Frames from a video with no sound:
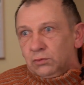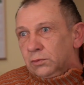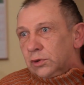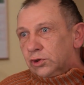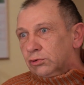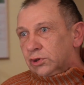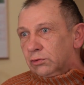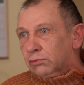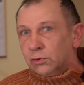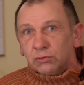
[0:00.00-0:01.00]
думаю, да что ж
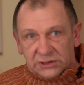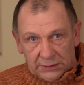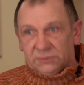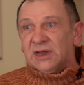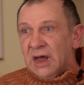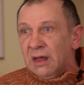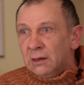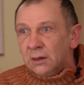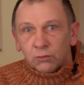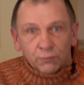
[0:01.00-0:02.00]
такое, ну сам да.
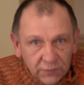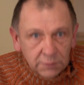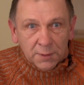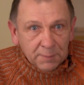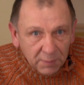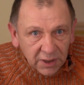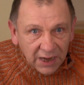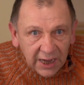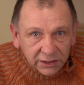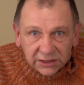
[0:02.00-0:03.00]
Ну Фима
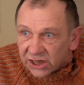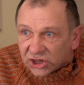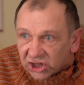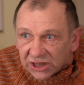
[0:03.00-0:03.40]
помогает, как же ж